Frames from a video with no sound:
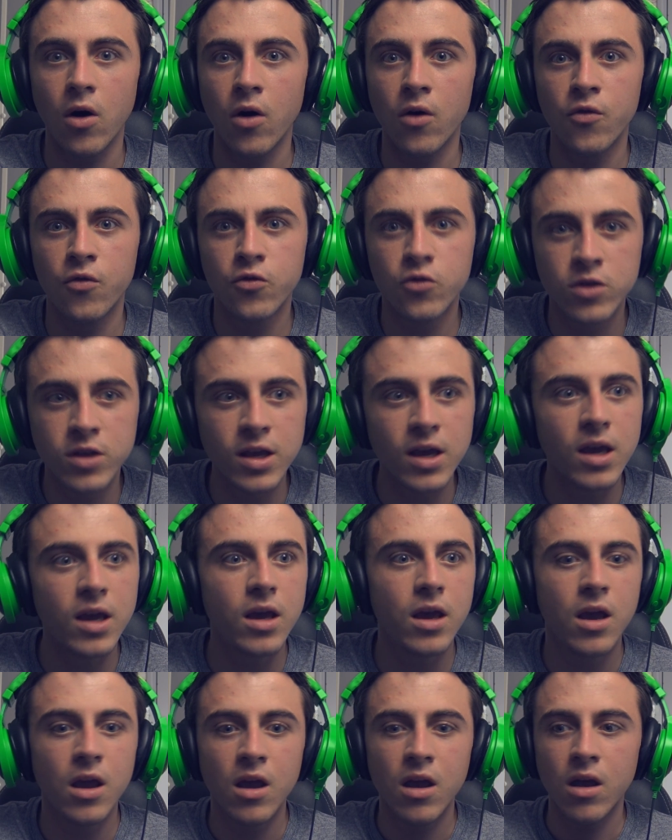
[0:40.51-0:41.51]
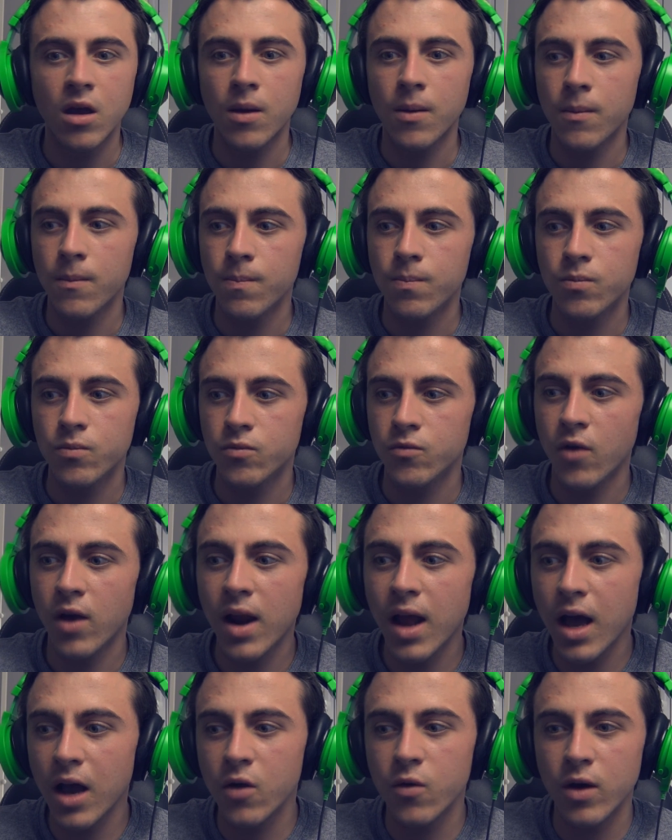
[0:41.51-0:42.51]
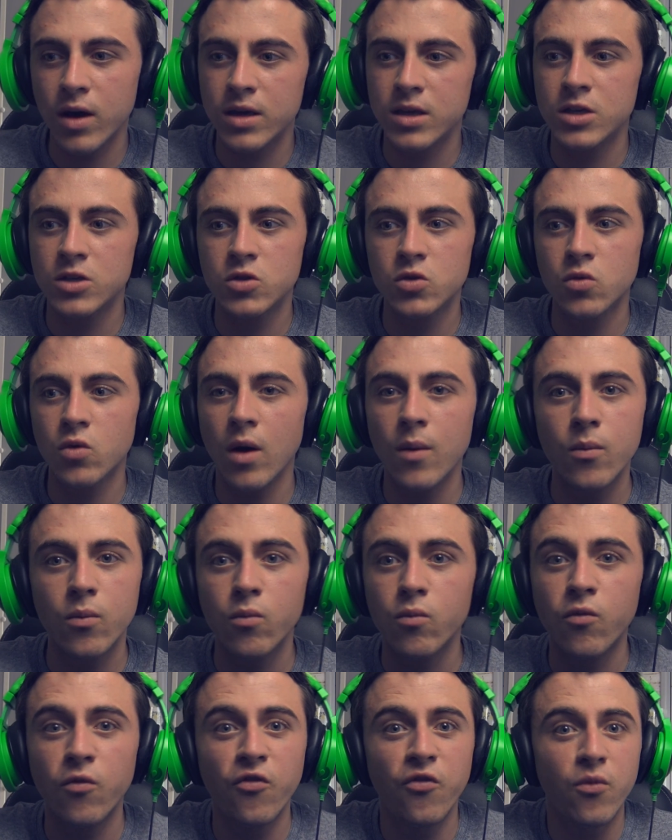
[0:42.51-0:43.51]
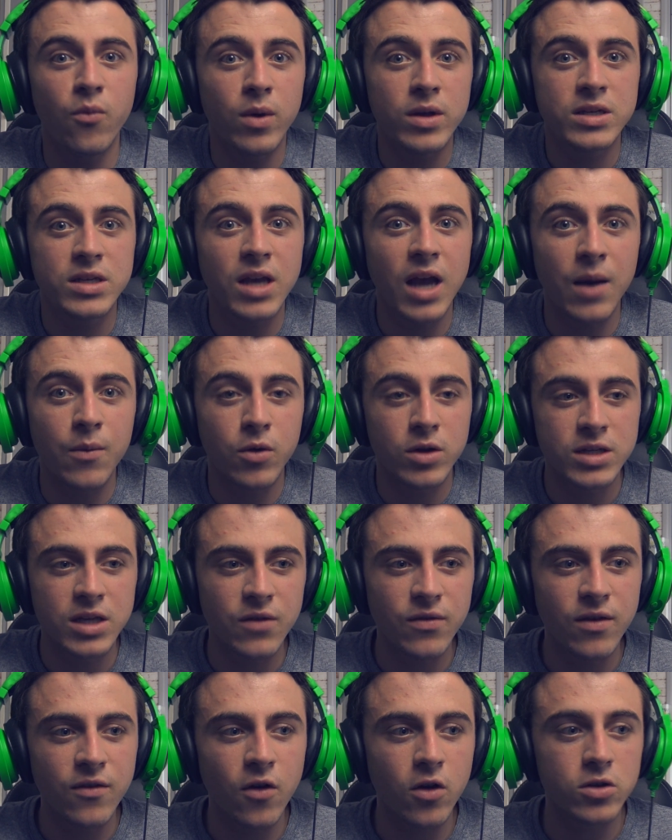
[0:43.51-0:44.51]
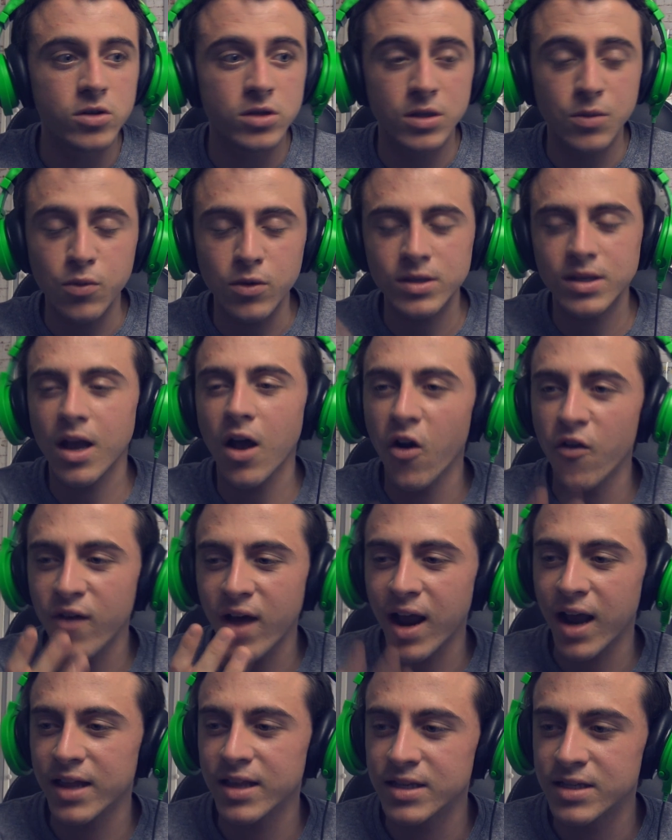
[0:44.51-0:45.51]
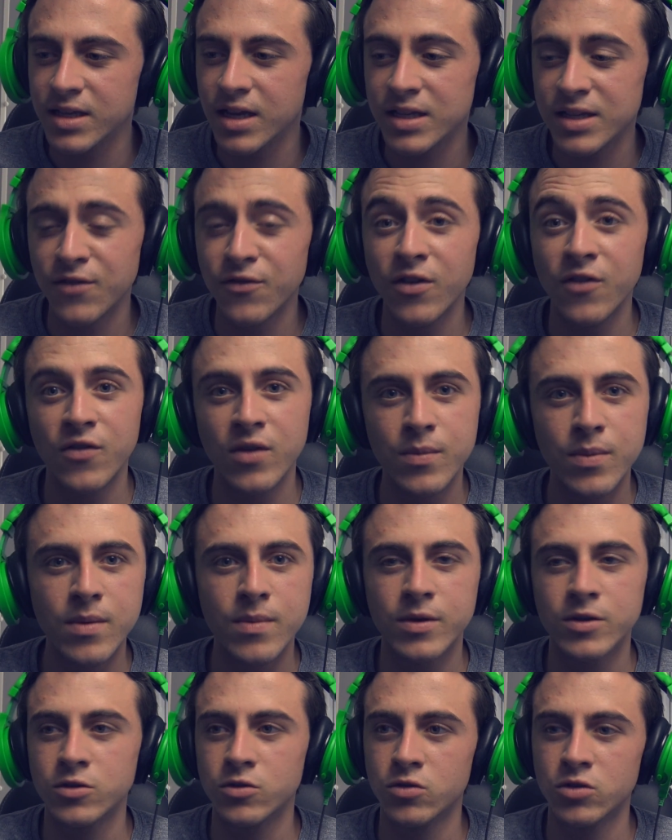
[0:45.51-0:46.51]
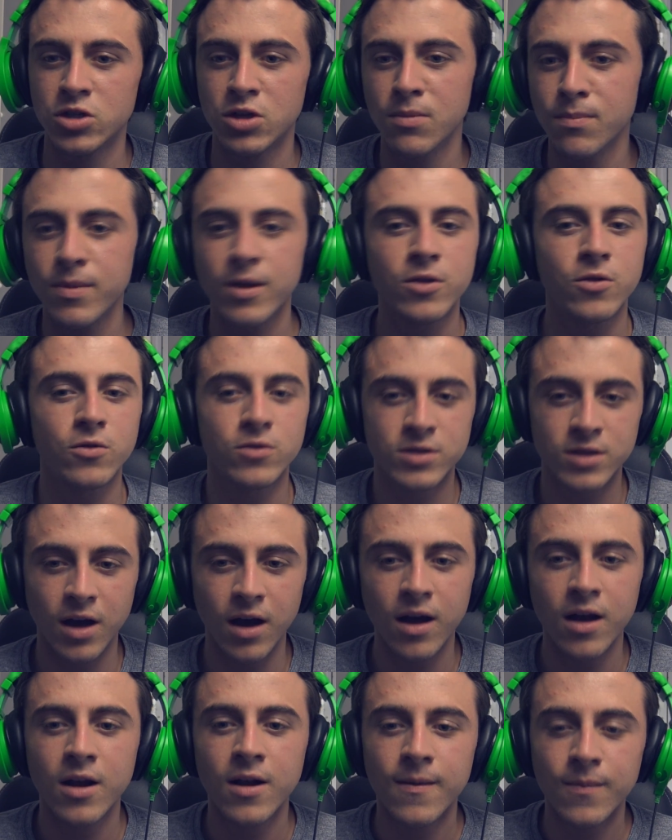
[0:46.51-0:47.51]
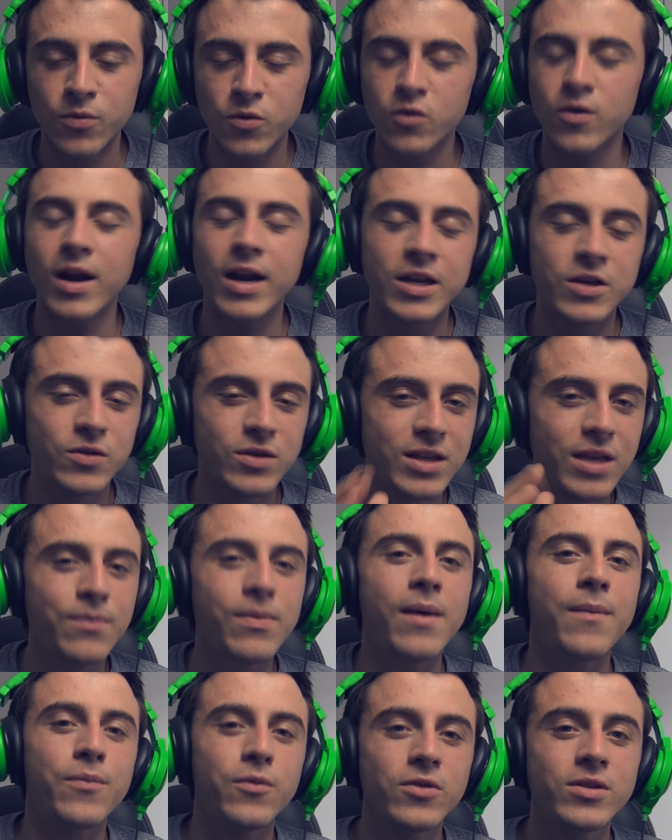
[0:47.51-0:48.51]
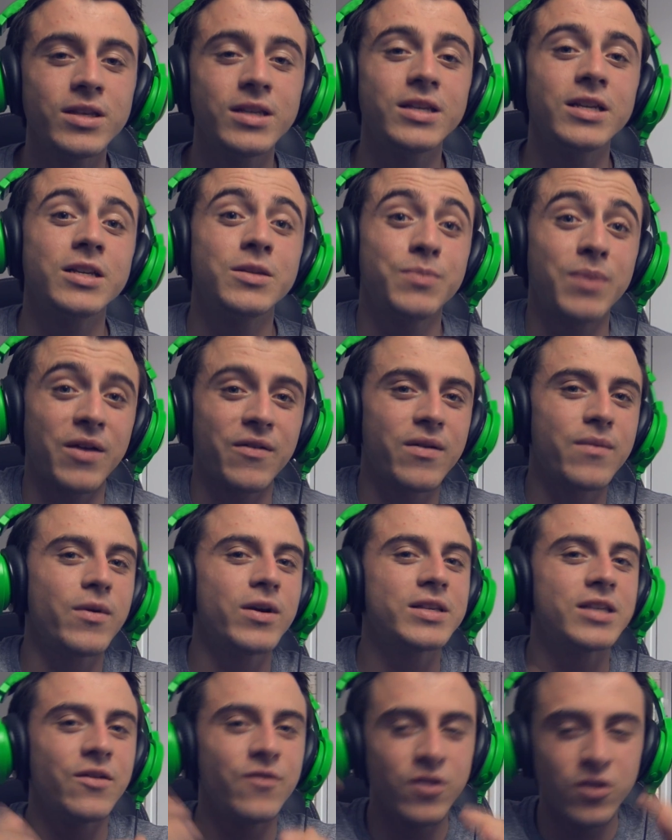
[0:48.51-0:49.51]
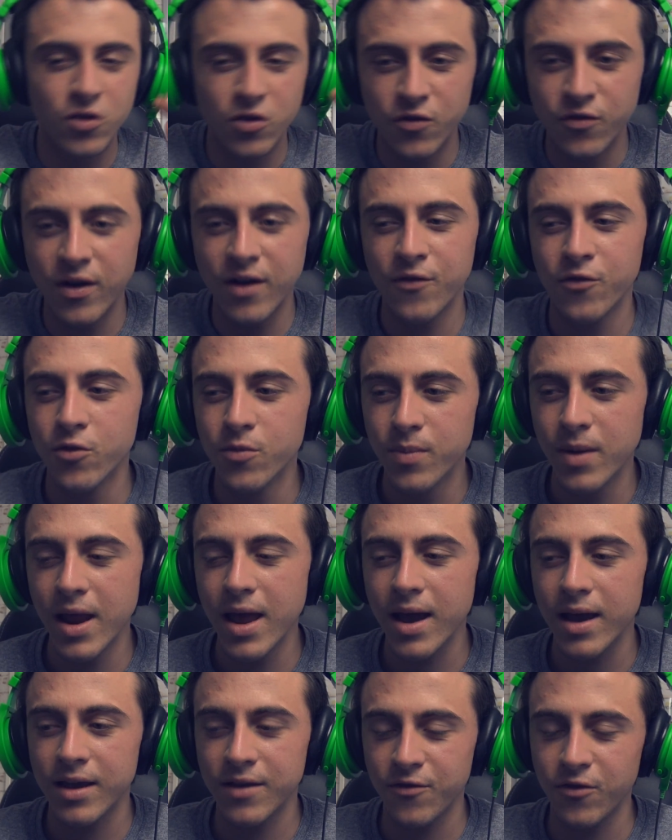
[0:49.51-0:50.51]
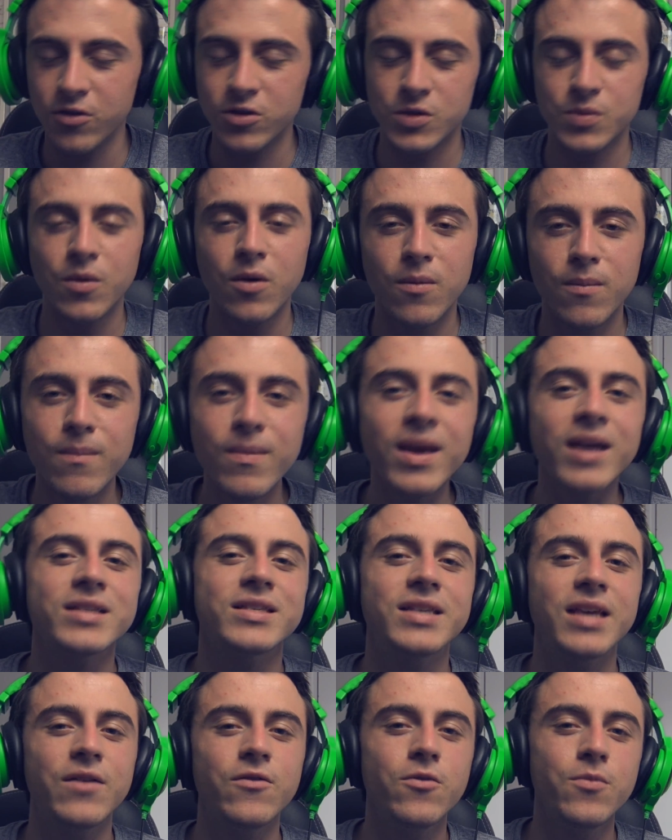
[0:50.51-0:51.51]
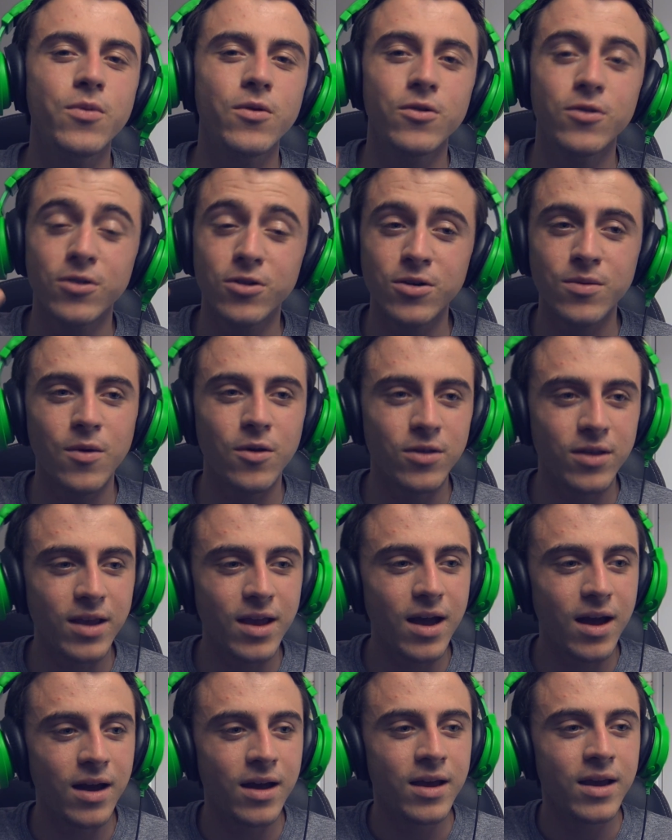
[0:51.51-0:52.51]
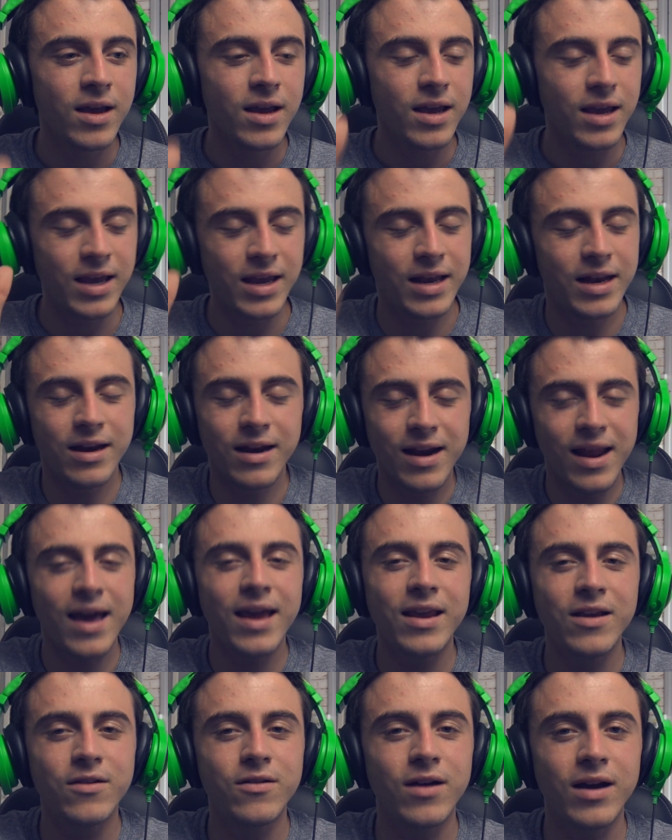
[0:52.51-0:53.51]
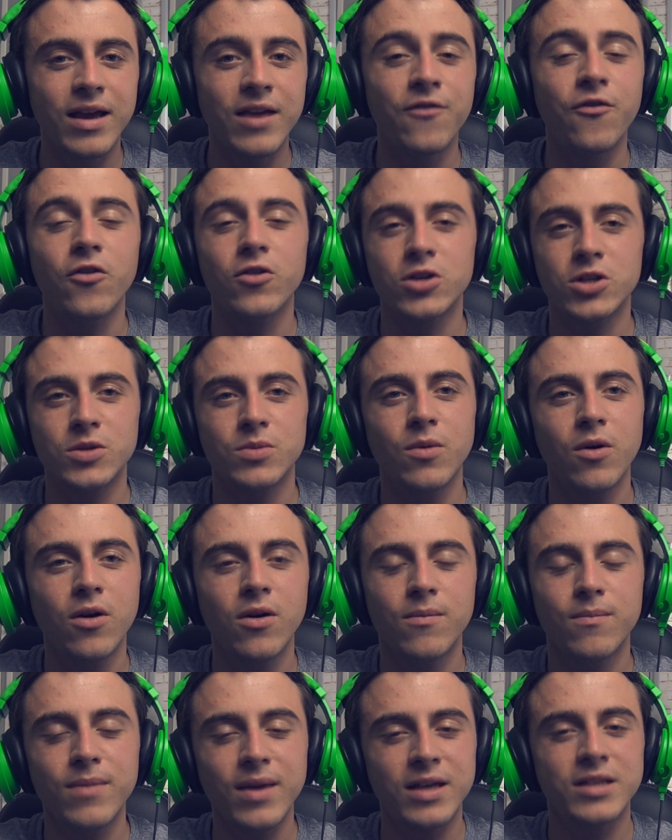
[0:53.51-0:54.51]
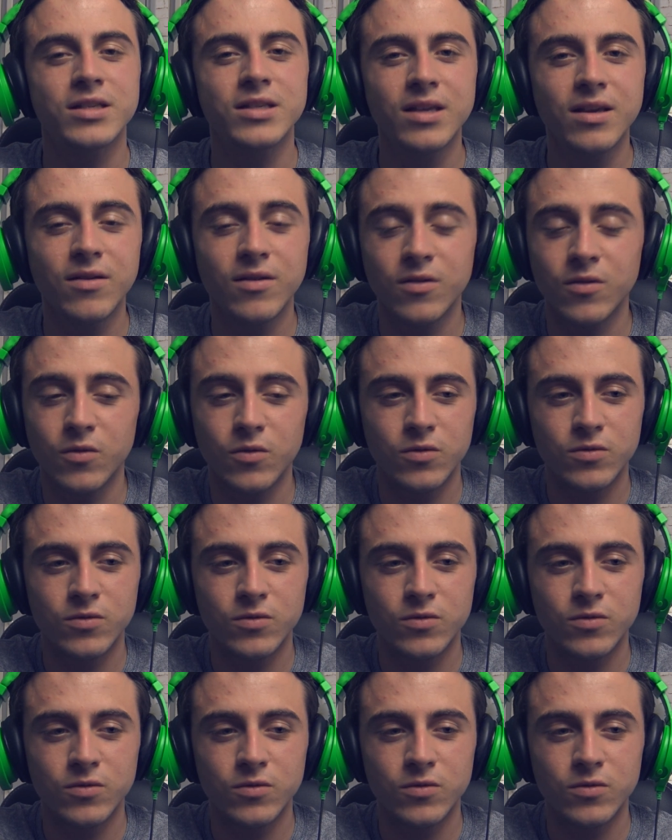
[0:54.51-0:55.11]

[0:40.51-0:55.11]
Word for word: envoûtées voilà quoi, qui sont à moitié à moitié vivantes. C'est pour ça, on va regarder ça, ça me fait flipper parce que j'aime pas trop ça. Donc allez, je vous dis pas plus et j'espère vraiment que cette vidéo va vous plaire. Et franchement, merci à vous pour le commentaire et les likes quoi. Et franchement, merci